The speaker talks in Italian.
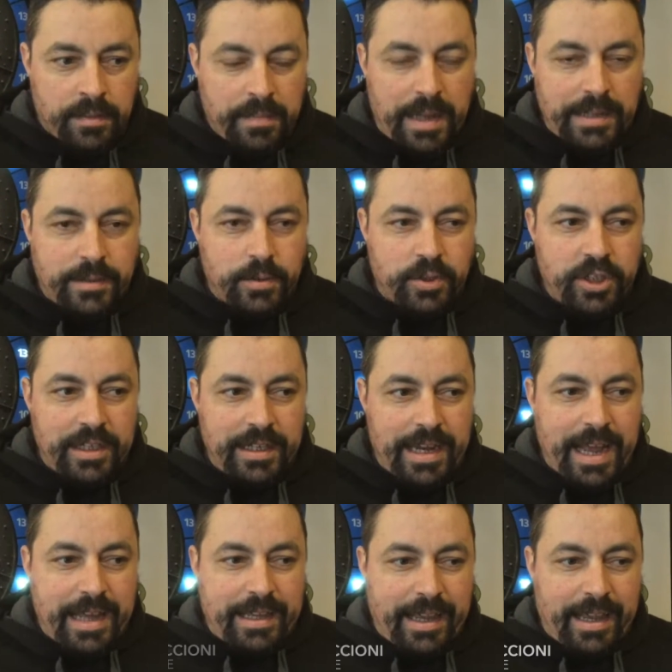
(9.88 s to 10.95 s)
Bah,
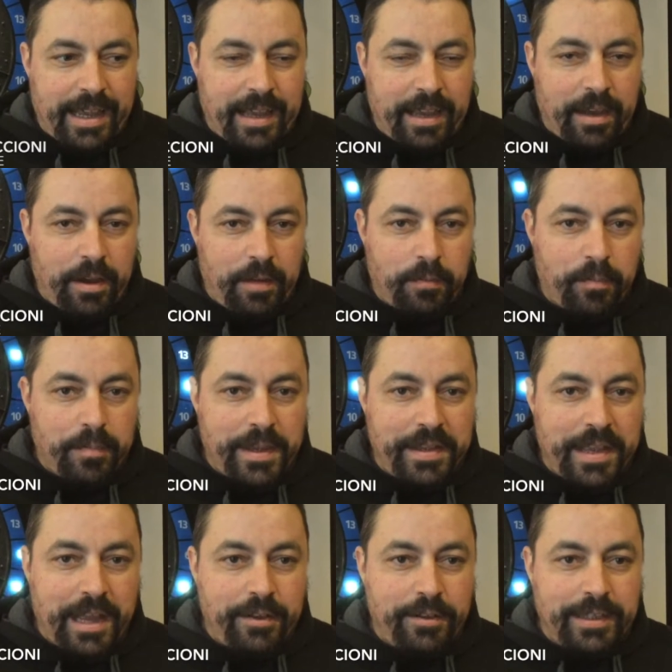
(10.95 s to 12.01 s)
succederà che un
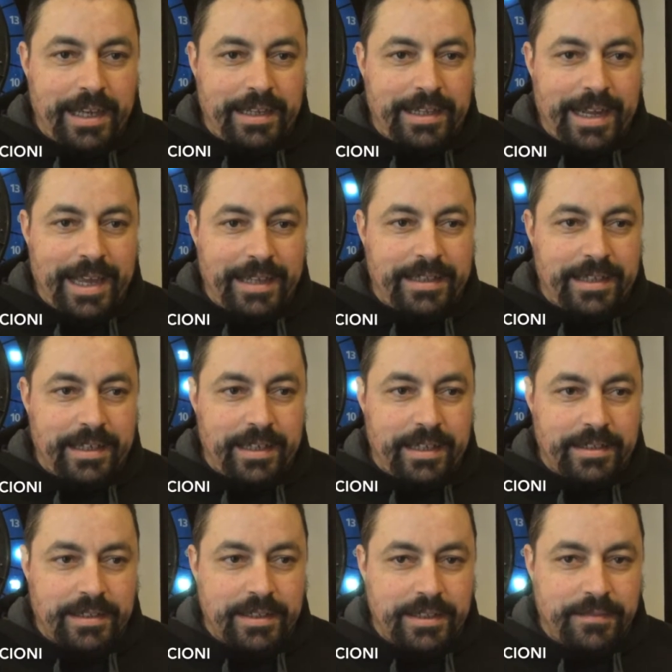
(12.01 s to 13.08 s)
migliaio di
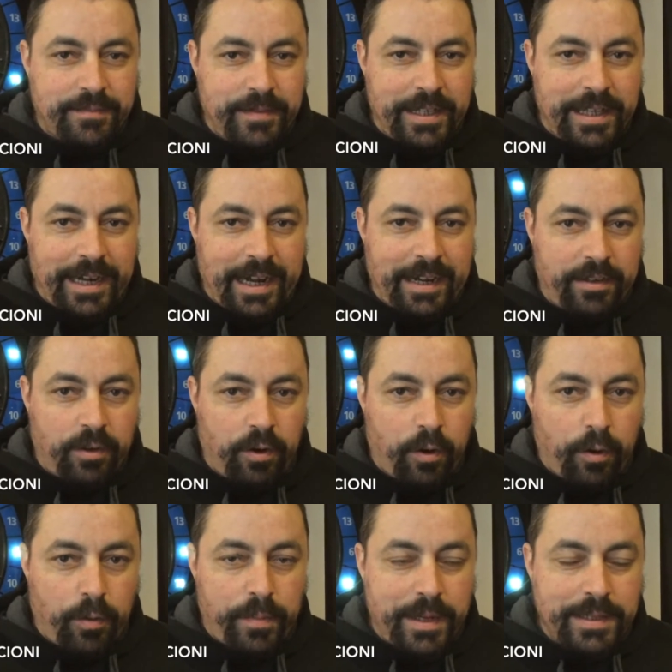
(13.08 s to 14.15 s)
atleti si
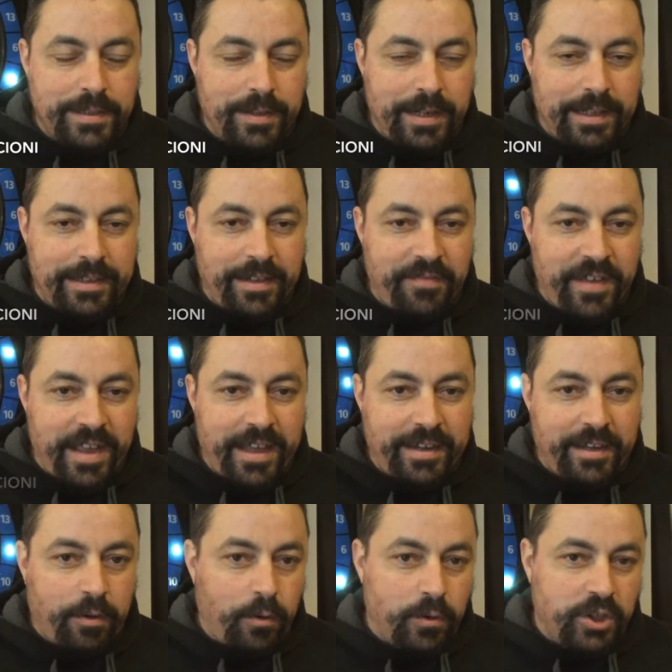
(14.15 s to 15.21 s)
sfideranno presso le ente
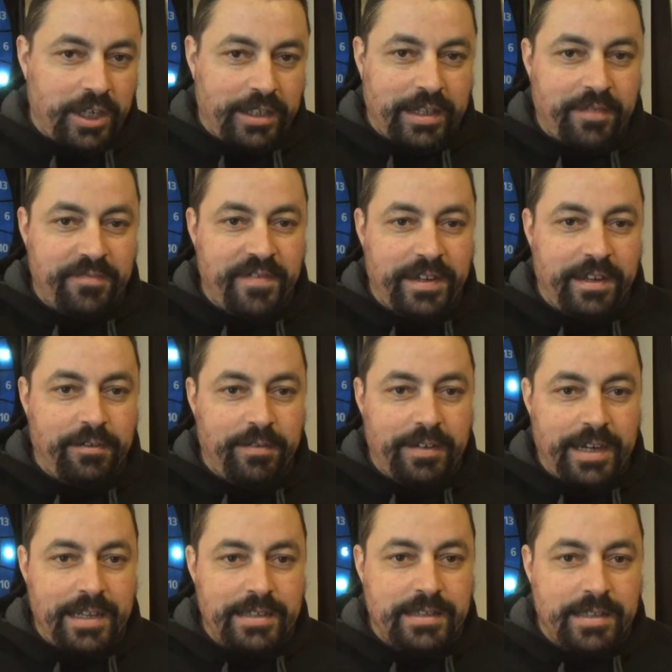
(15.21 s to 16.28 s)
fiere o centri affari
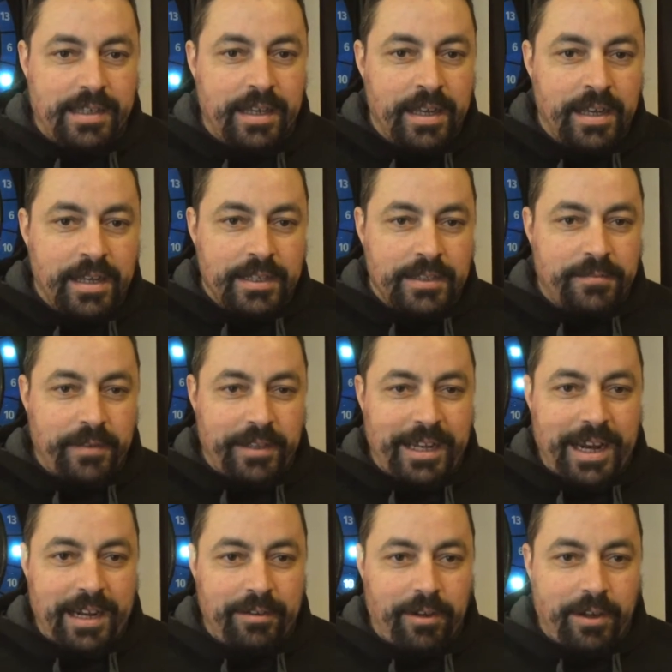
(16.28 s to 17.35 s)
congressi,
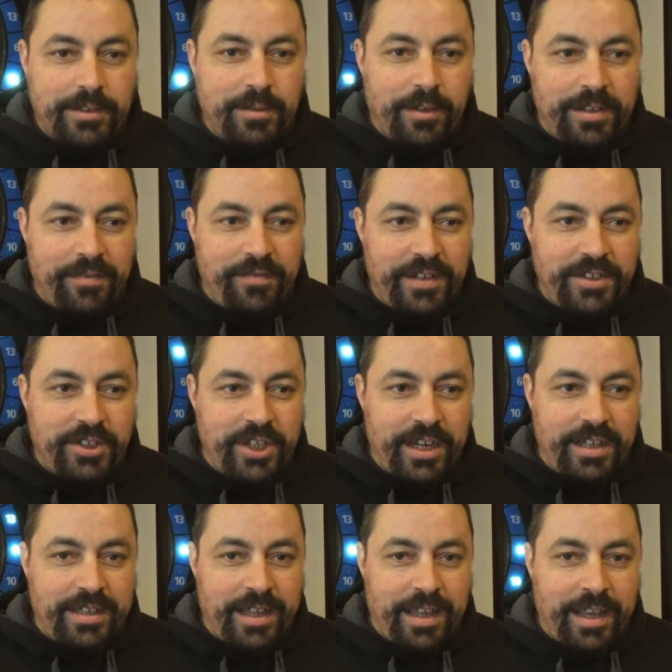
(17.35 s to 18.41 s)
sfideranno la zona di
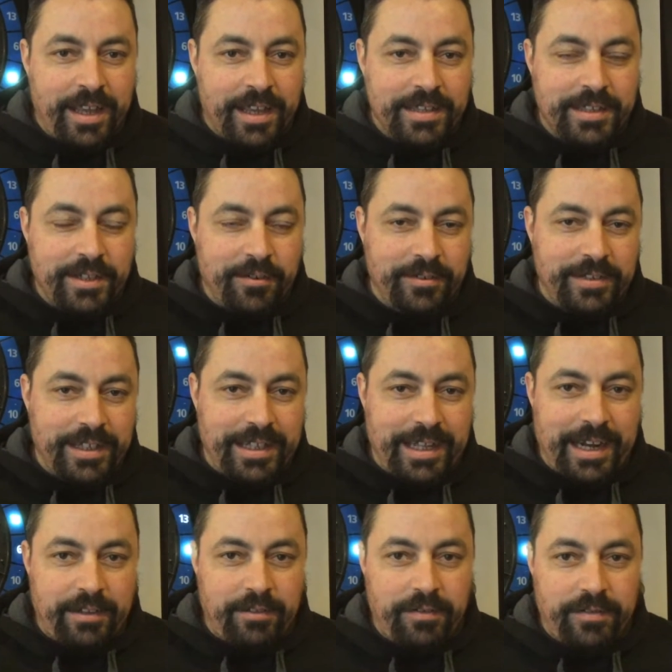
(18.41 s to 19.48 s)
freccette e si
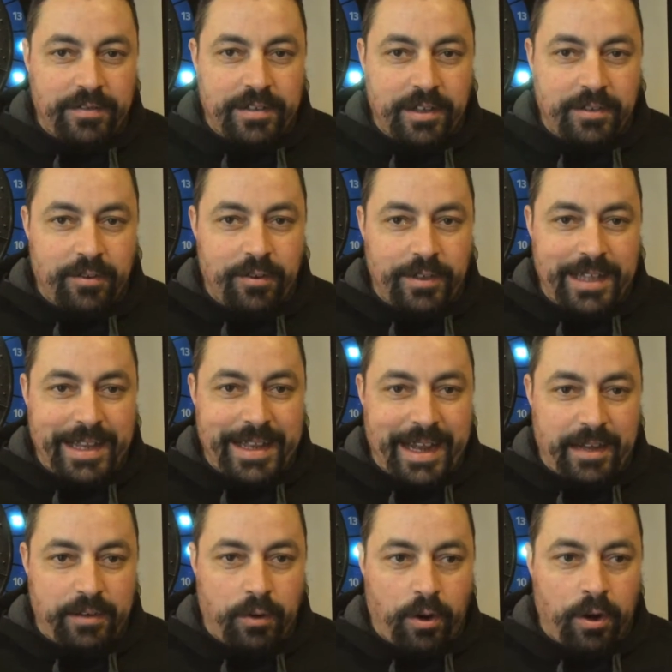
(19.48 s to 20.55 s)
contenderanno il titolo
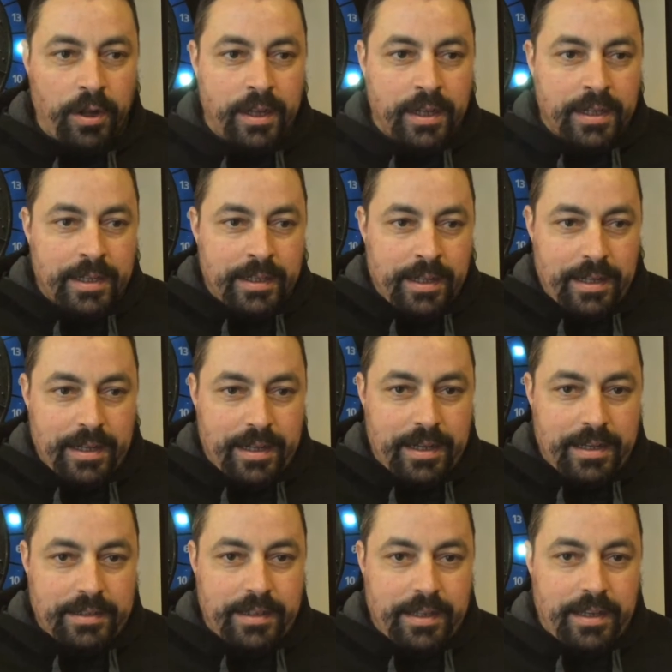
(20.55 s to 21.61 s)
italiano
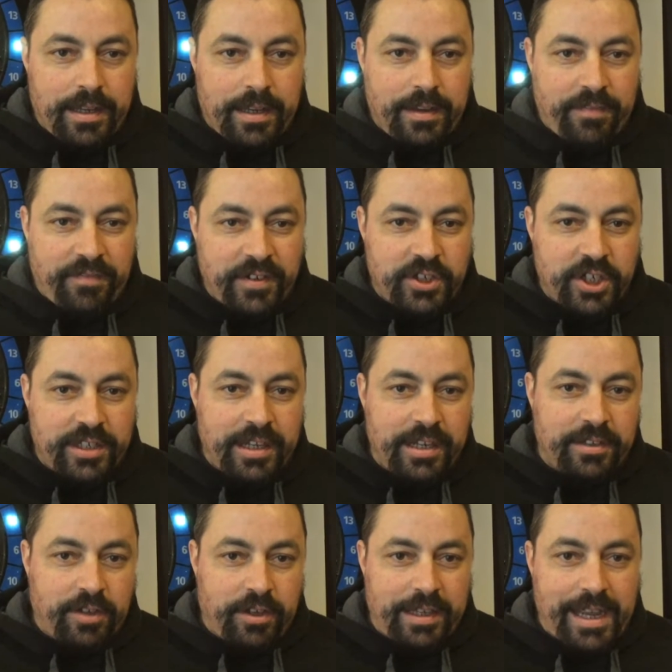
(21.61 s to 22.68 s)
eh, di freccette
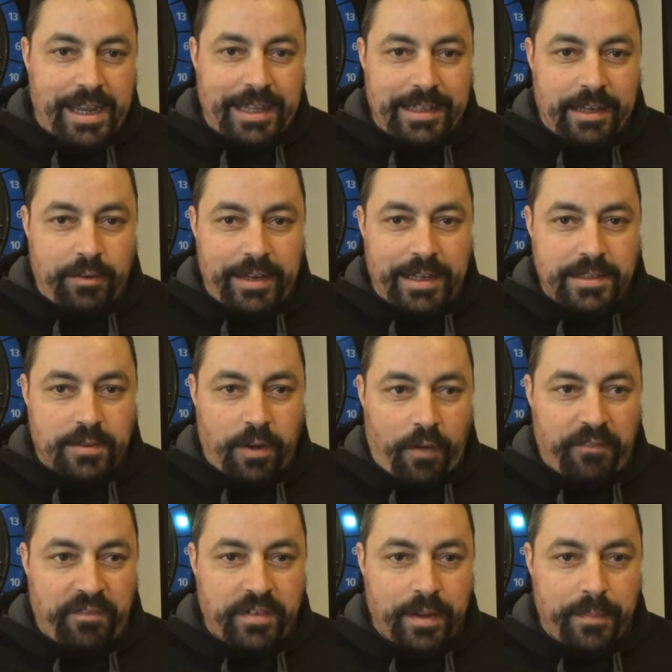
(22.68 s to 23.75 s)
elettroniche categoria
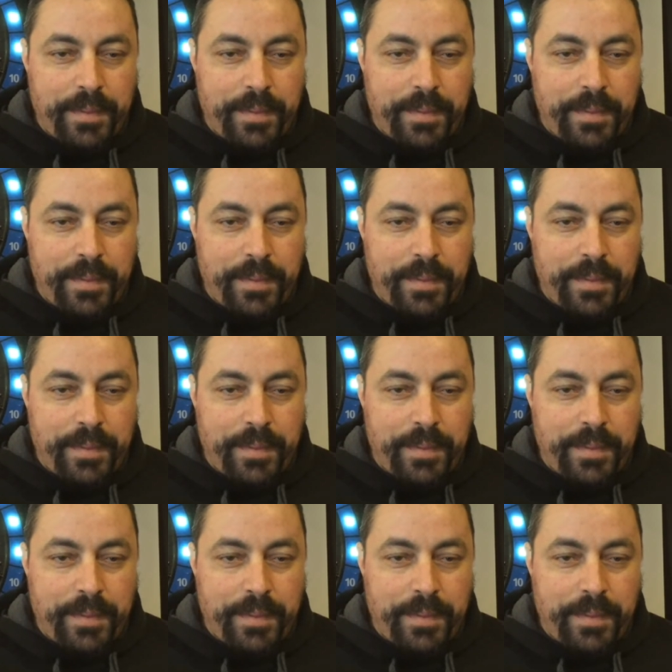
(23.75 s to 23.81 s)
soft